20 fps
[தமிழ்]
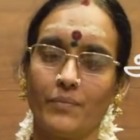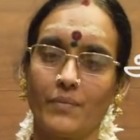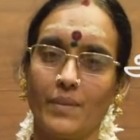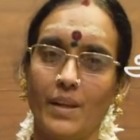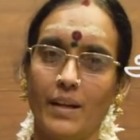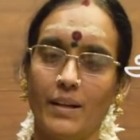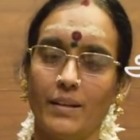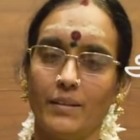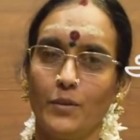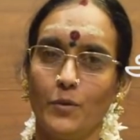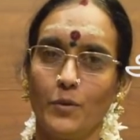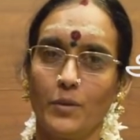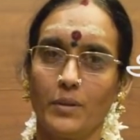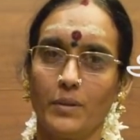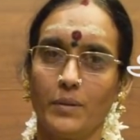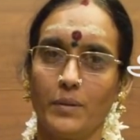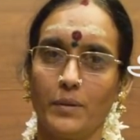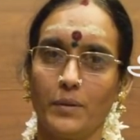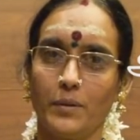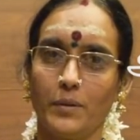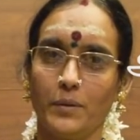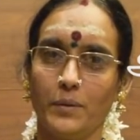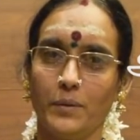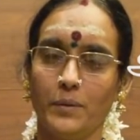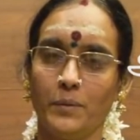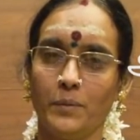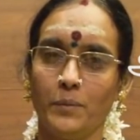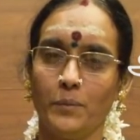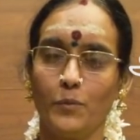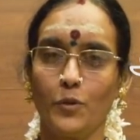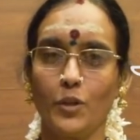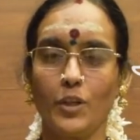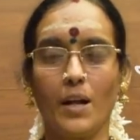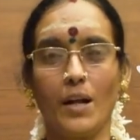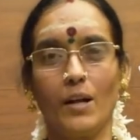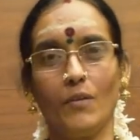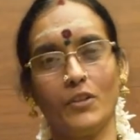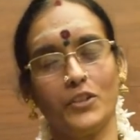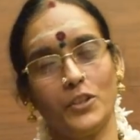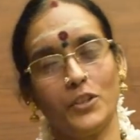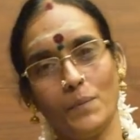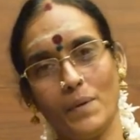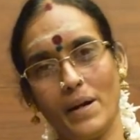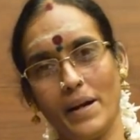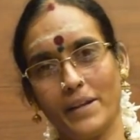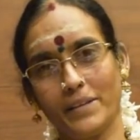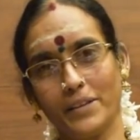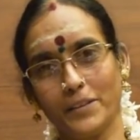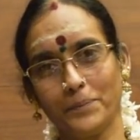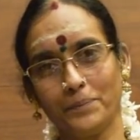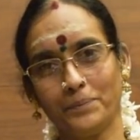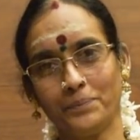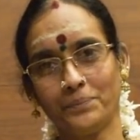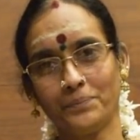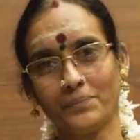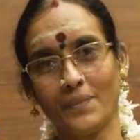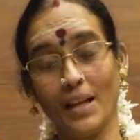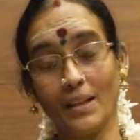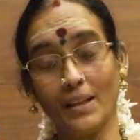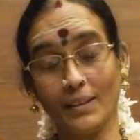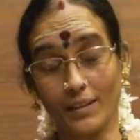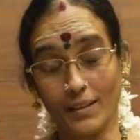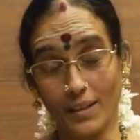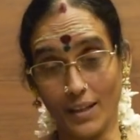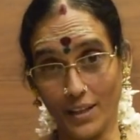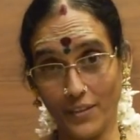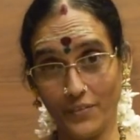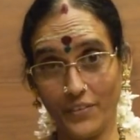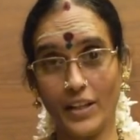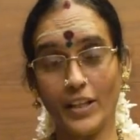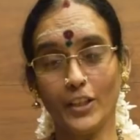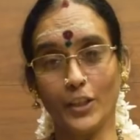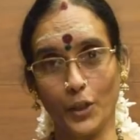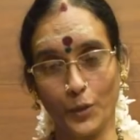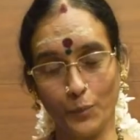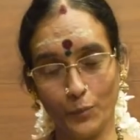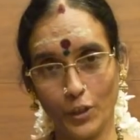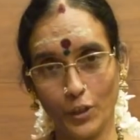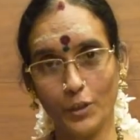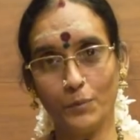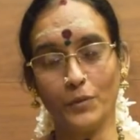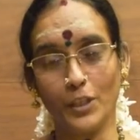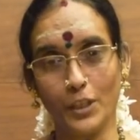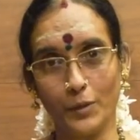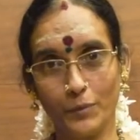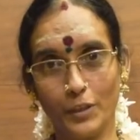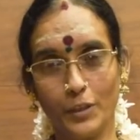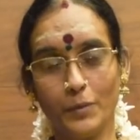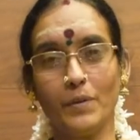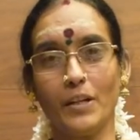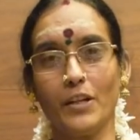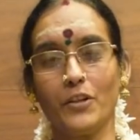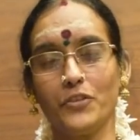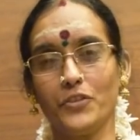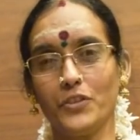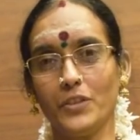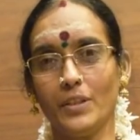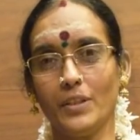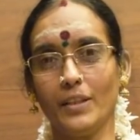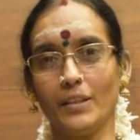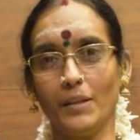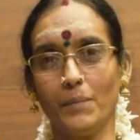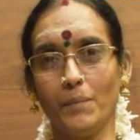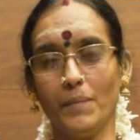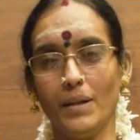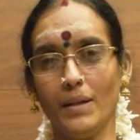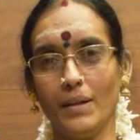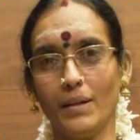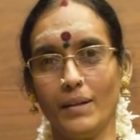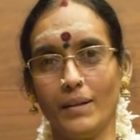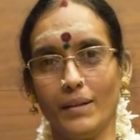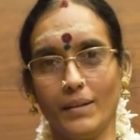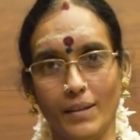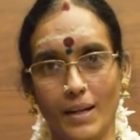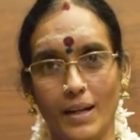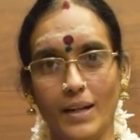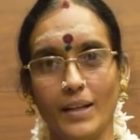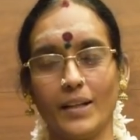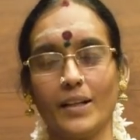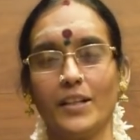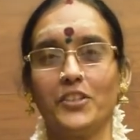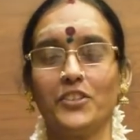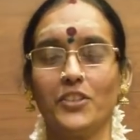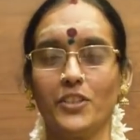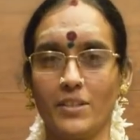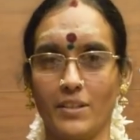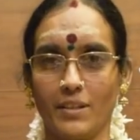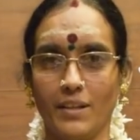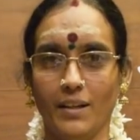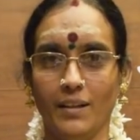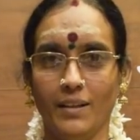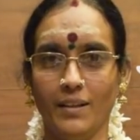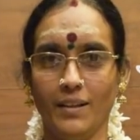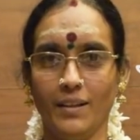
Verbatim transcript: நடந்து ஒரு மூணு நாலு வருஷம் ஆயிடுது அந்த கனவையே தினம் தினம் தினம் தினம் நினச்சிட்டு அந்த அம்மா நாளை கழிச்சுட்டு இருக்கா